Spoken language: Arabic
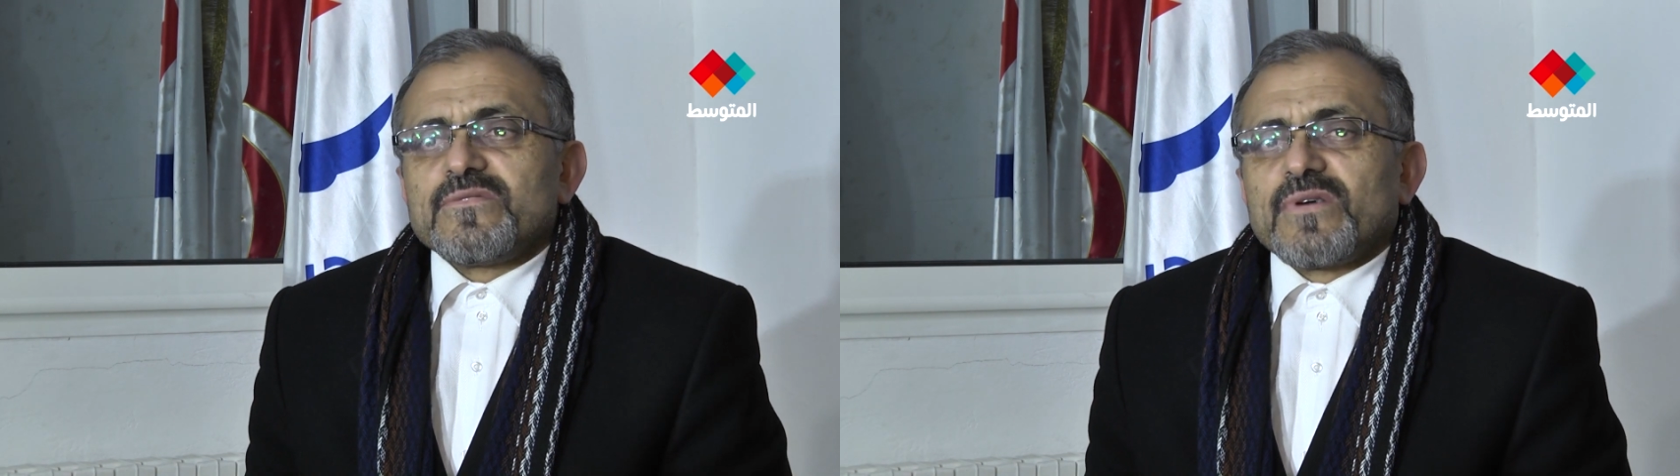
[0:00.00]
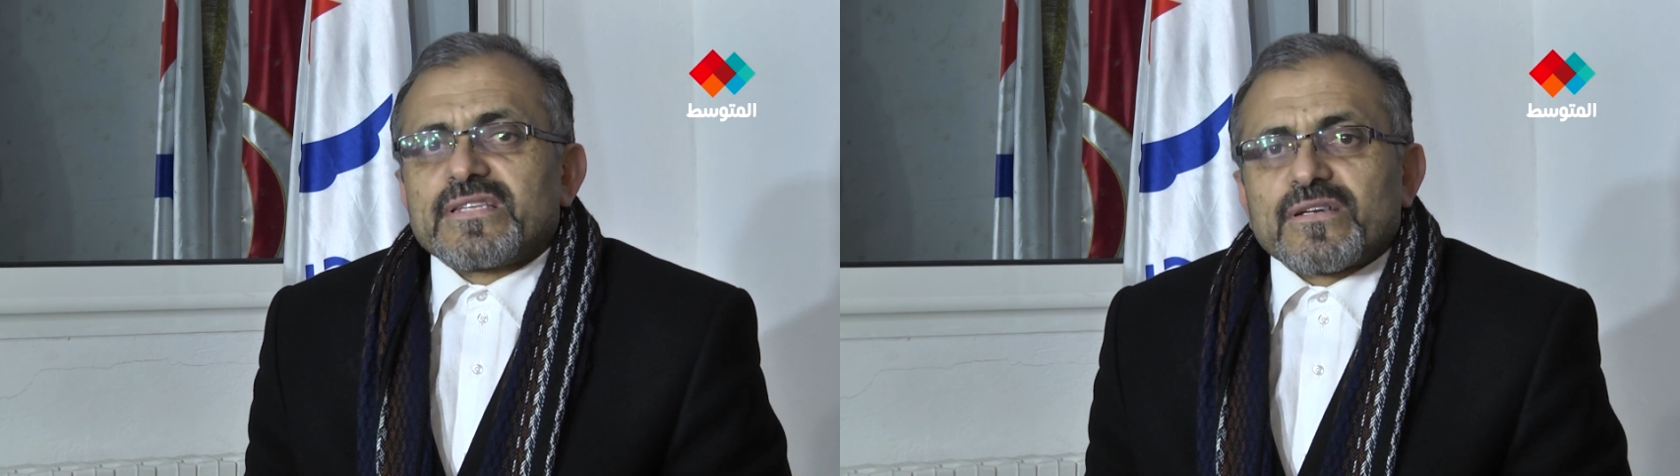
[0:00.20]

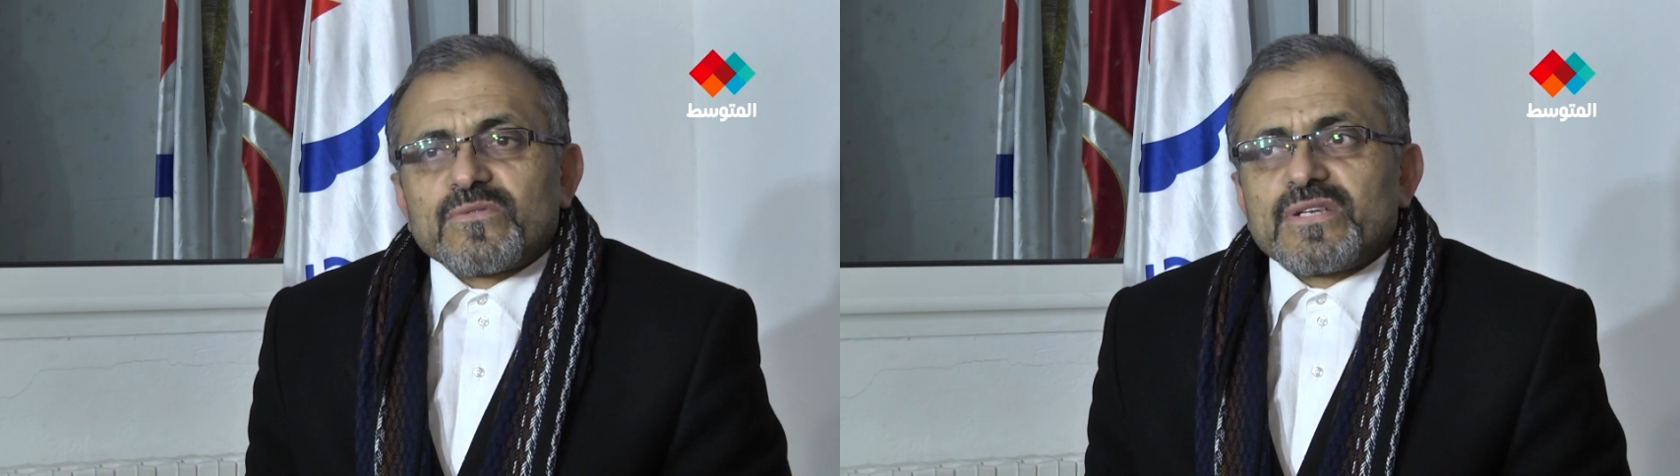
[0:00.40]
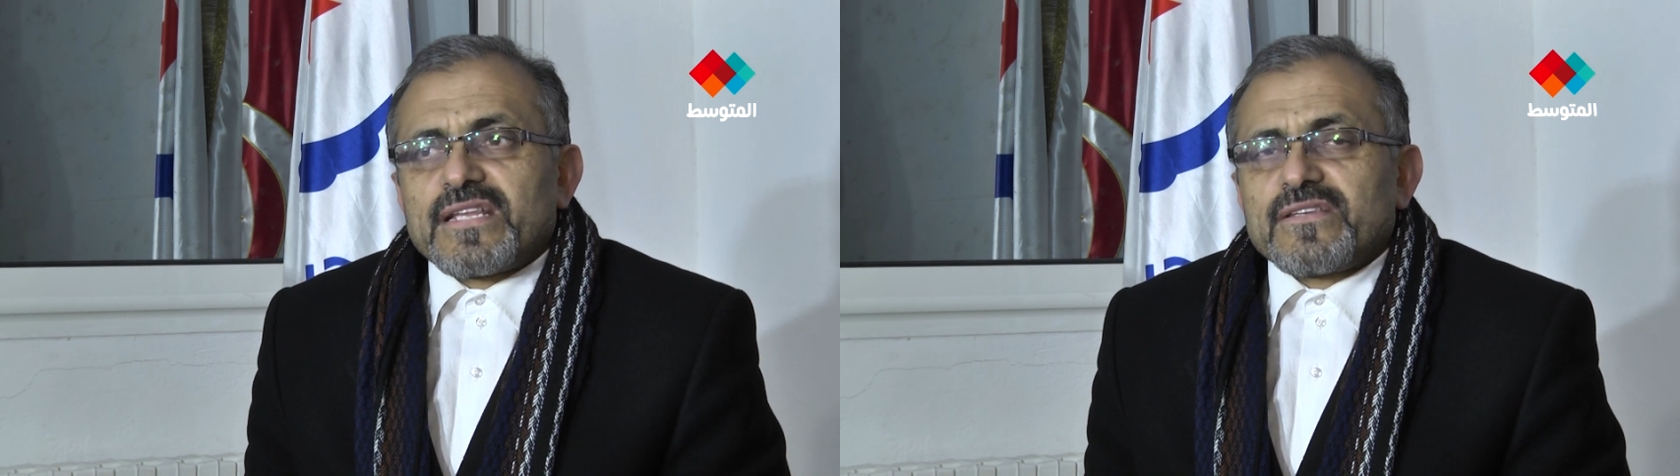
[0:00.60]
وأن
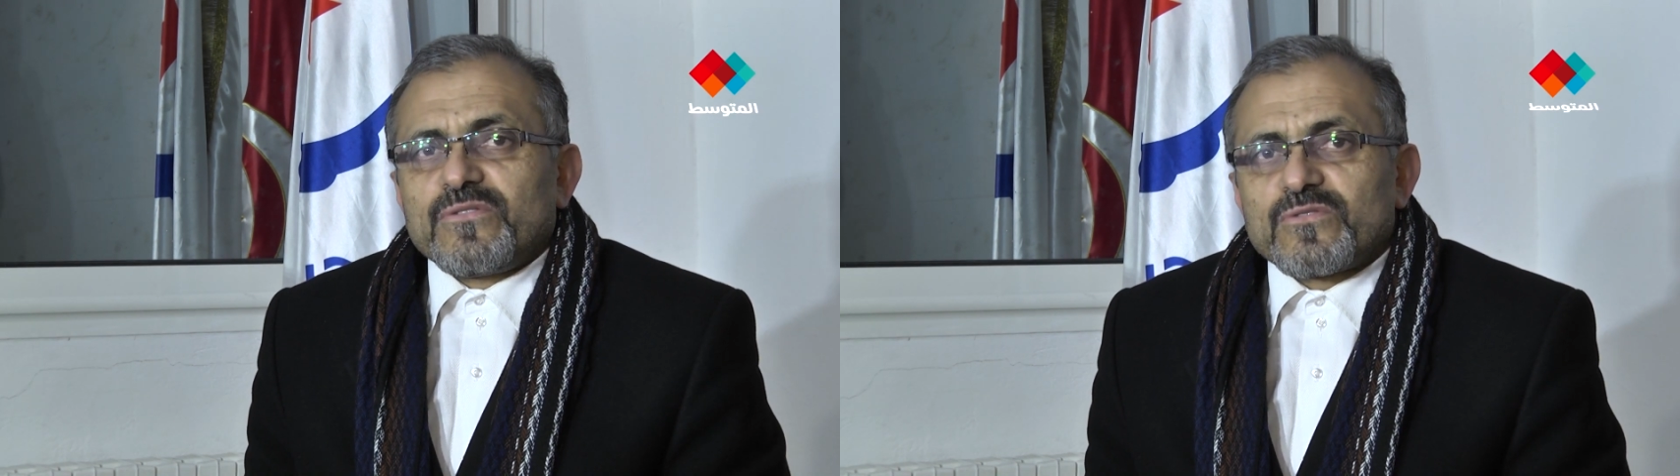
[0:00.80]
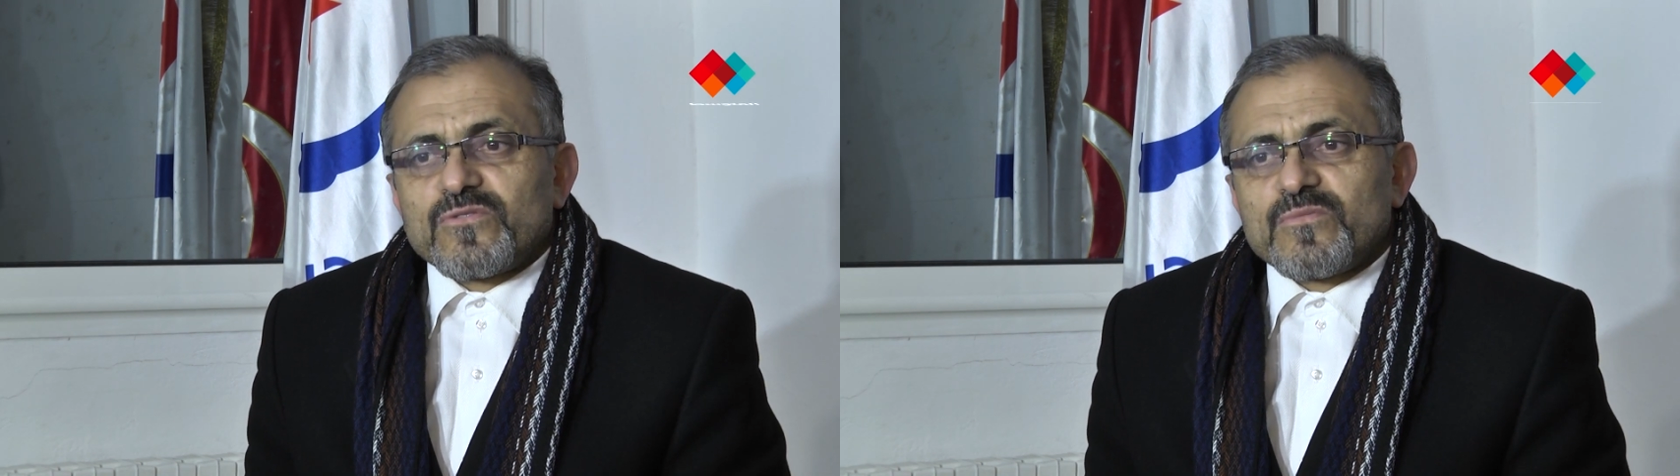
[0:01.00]
تكون هذه
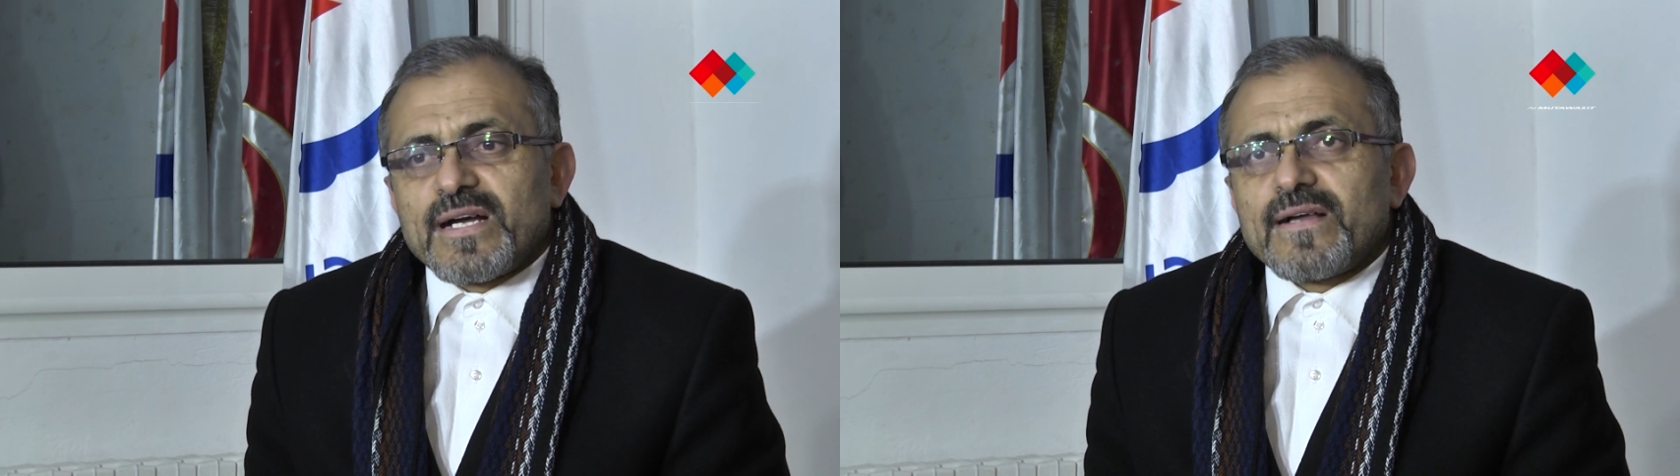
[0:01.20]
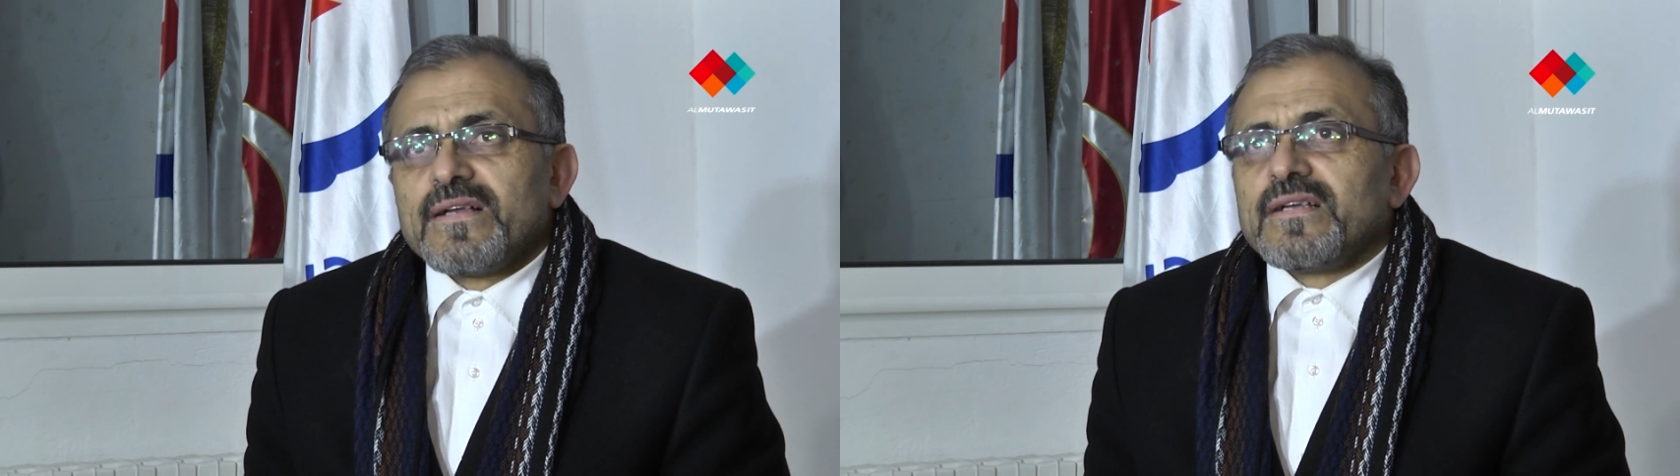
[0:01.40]

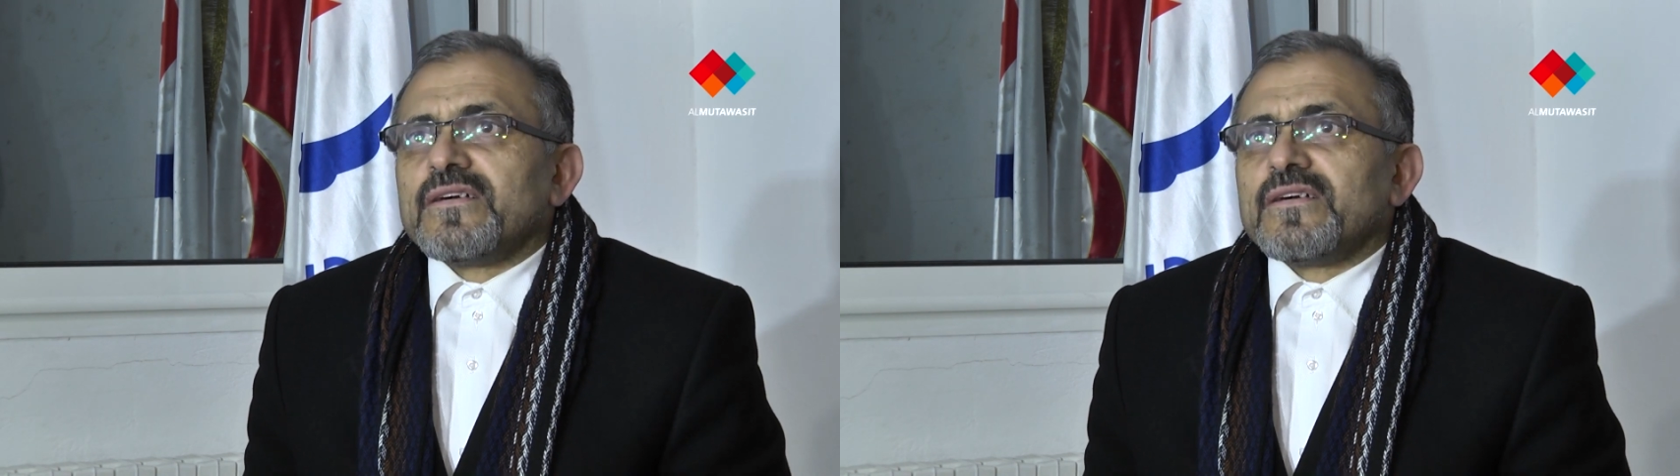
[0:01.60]
الحكومة